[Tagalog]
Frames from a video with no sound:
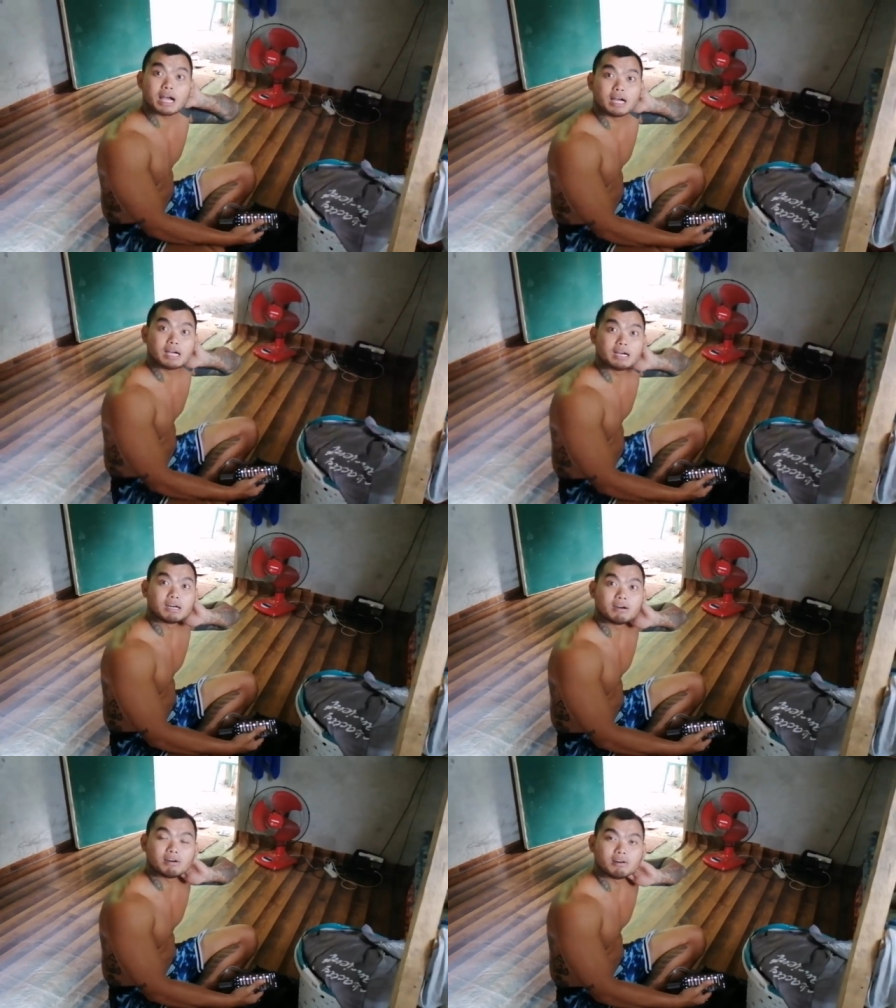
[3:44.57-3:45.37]
lang.
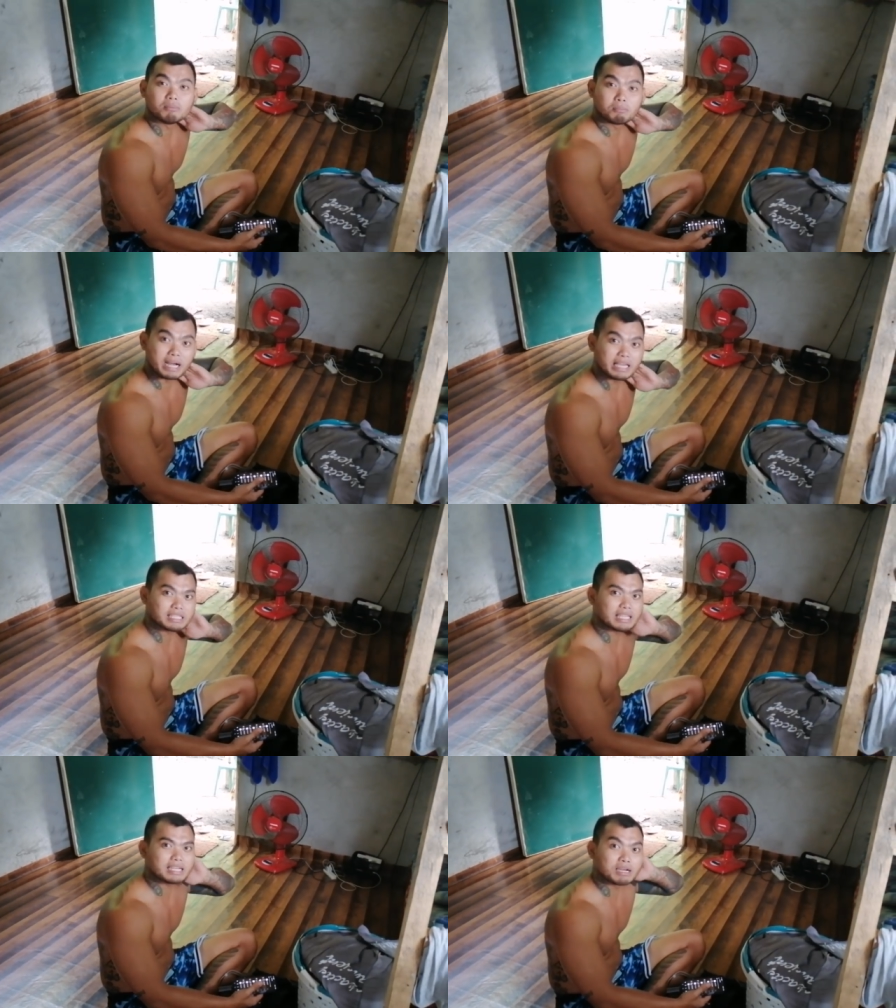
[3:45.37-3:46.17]
natulog oh, lang.
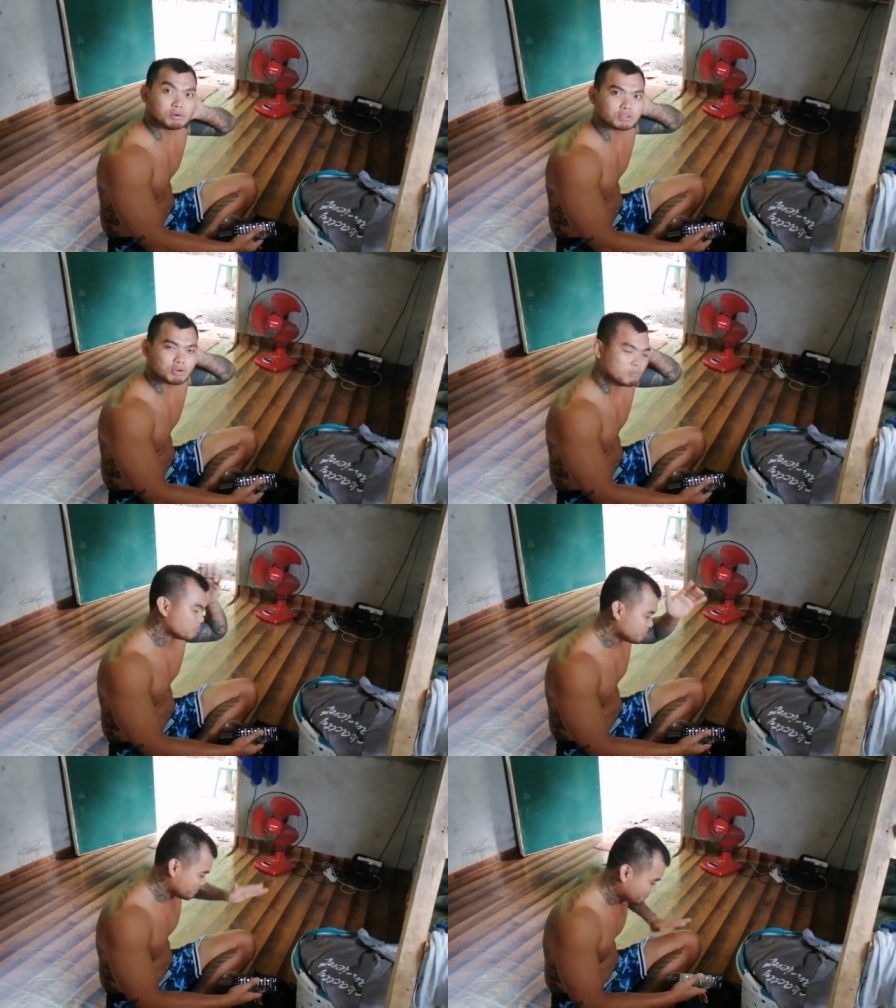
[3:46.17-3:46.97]
Pagising pag nagutom.
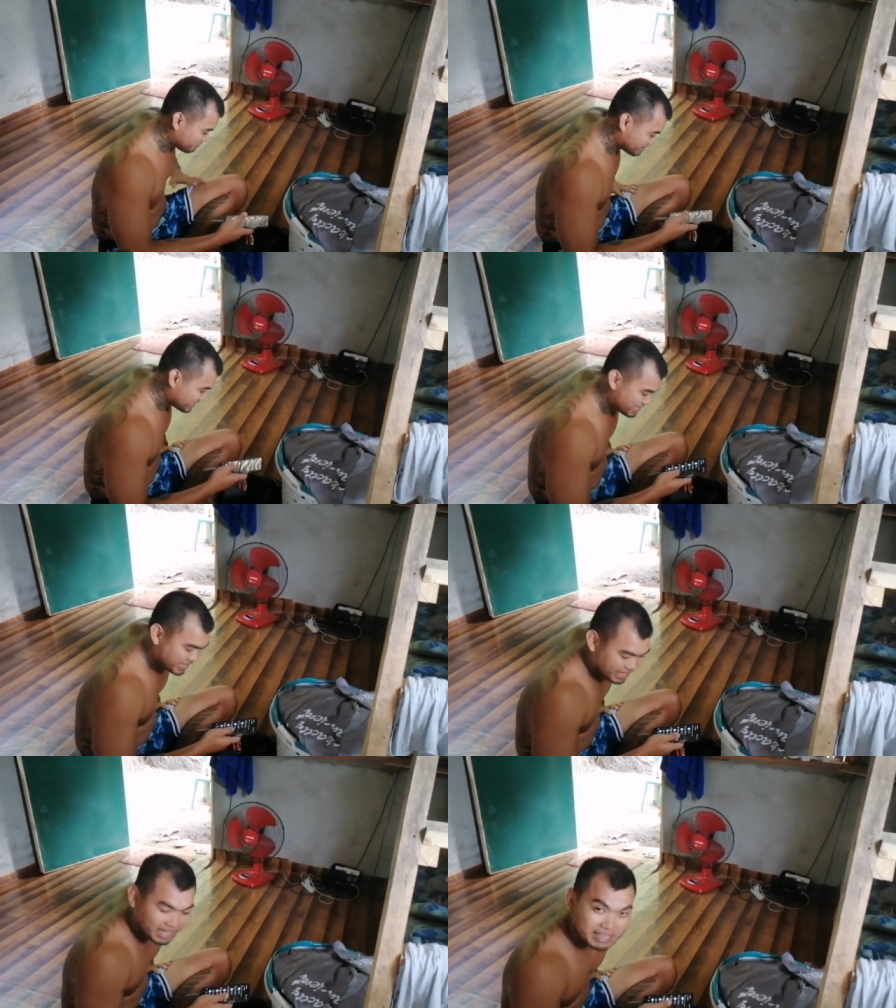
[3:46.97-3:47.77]

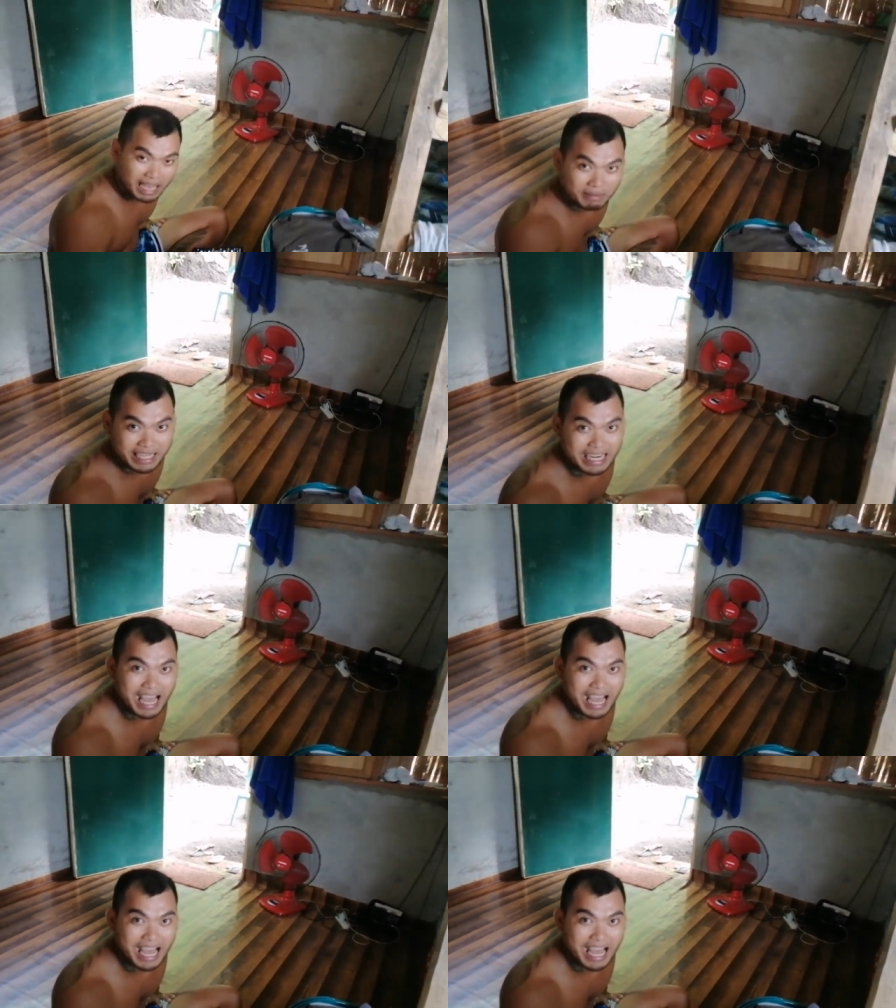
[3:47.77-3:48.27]
Ang daming